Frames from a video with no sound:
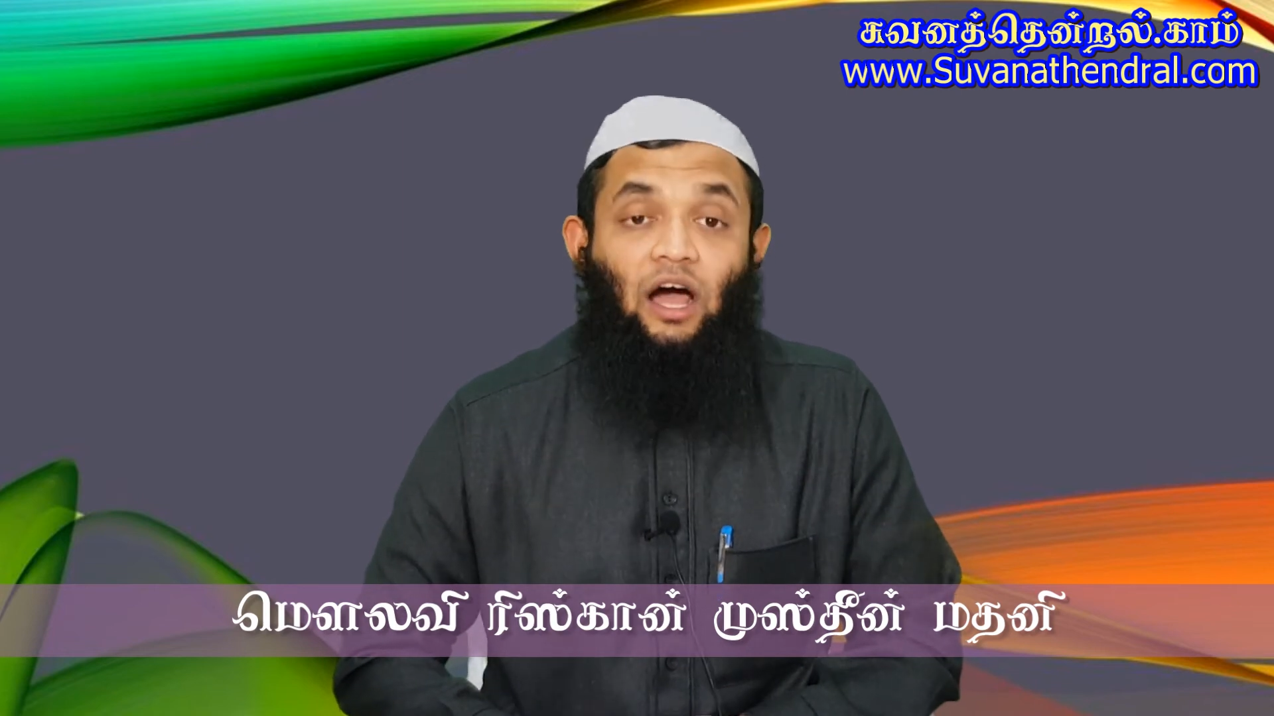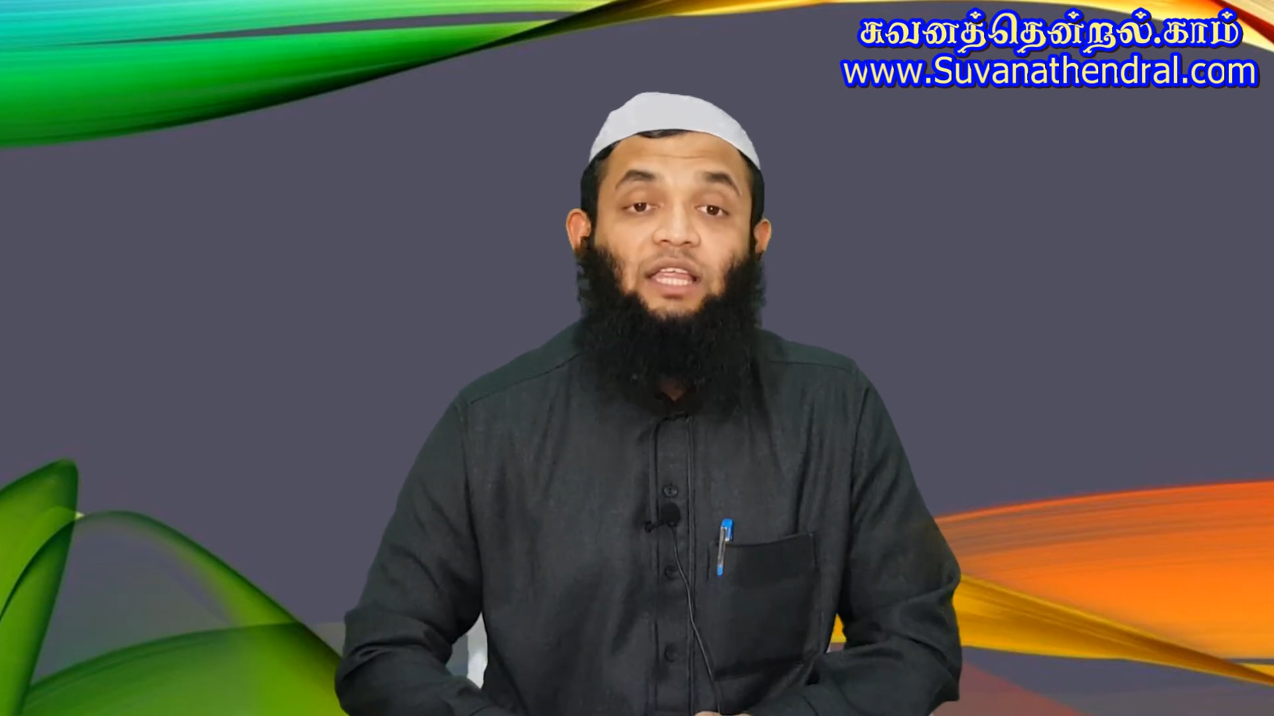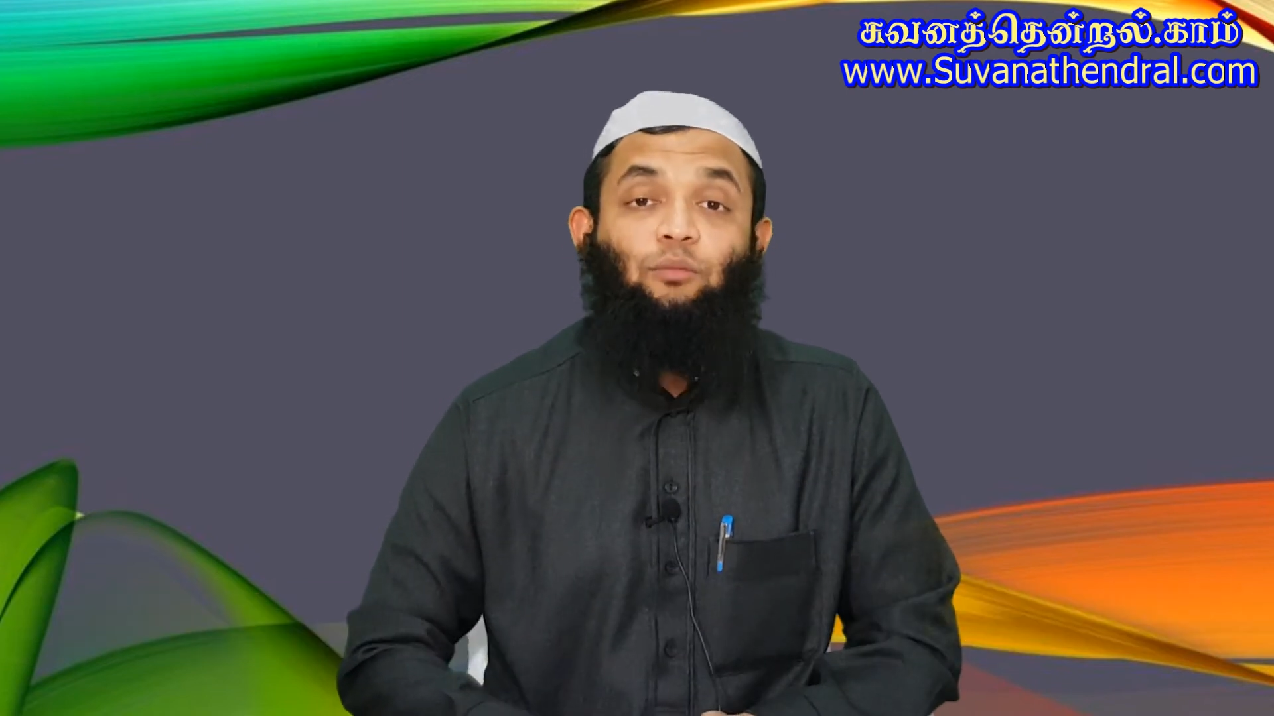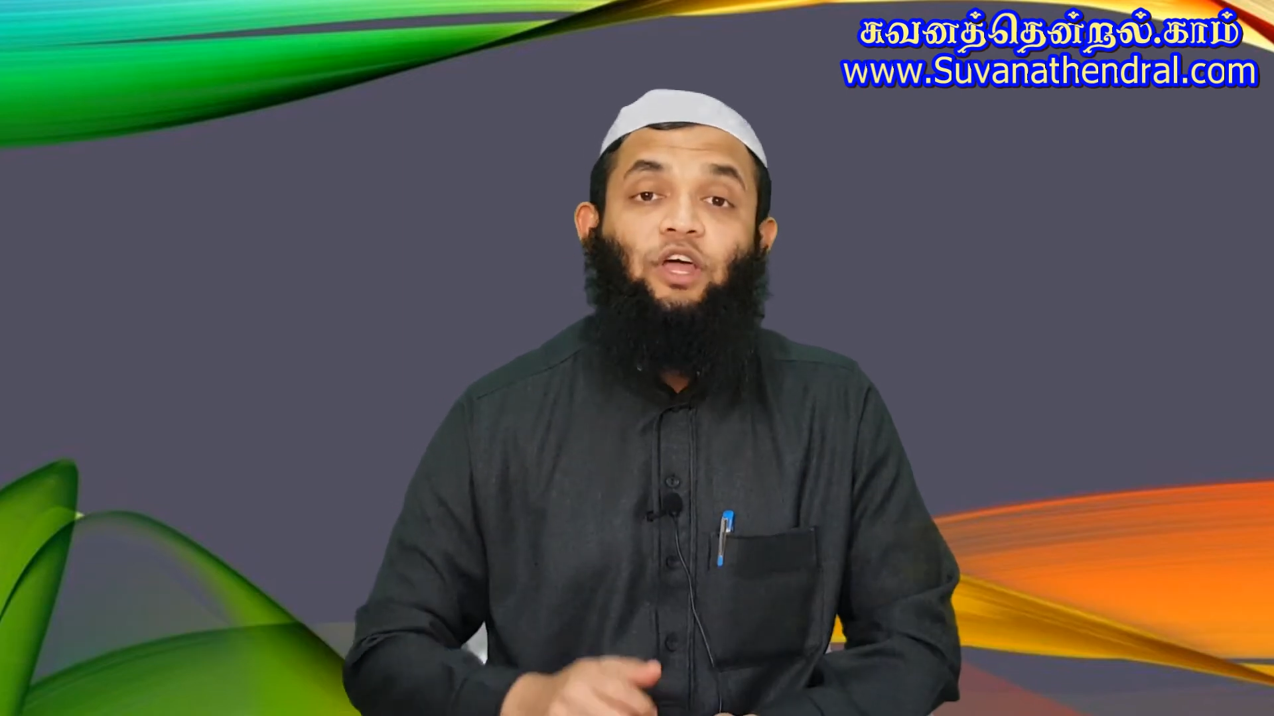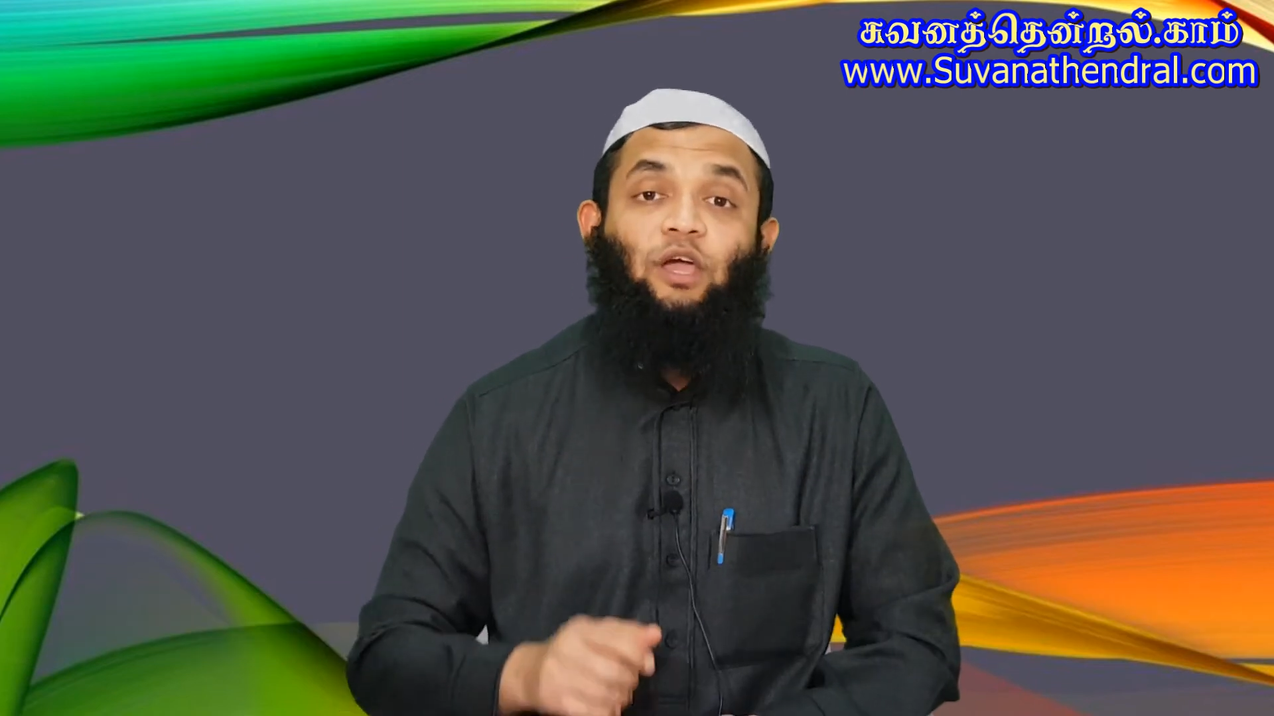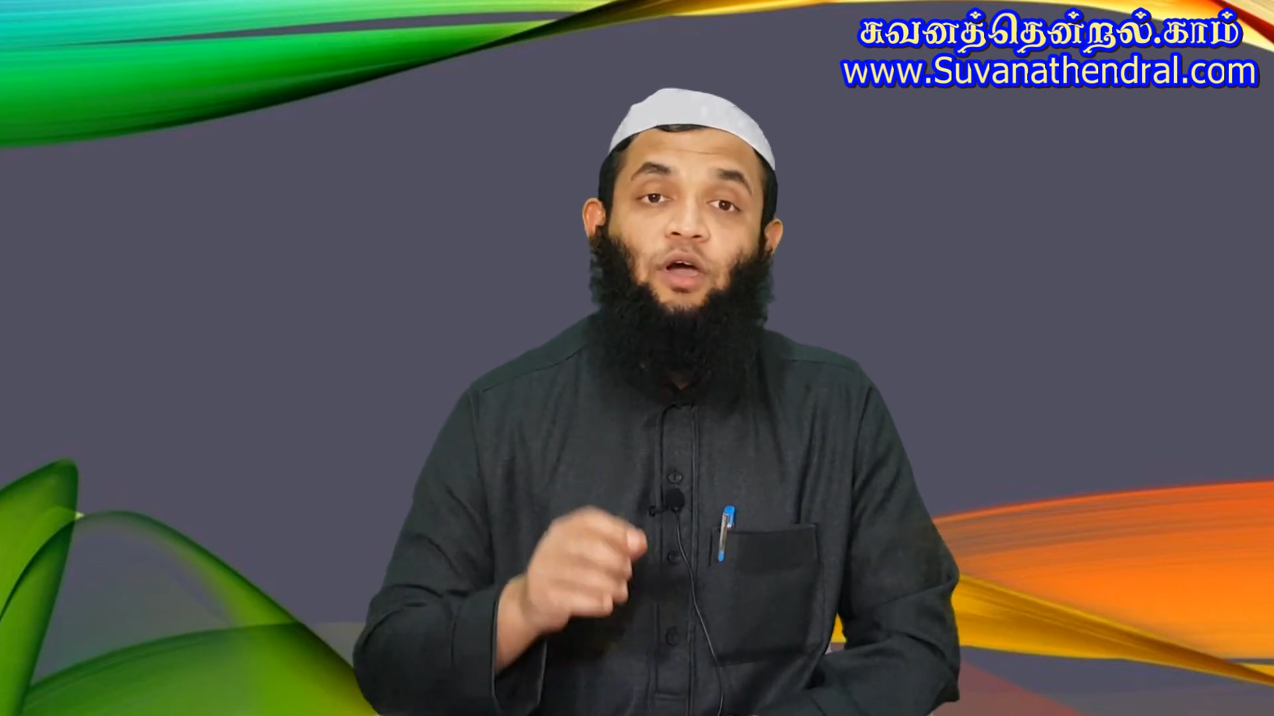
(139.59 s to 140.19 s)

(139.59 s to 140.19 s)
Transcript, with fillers: ஆதமுடைய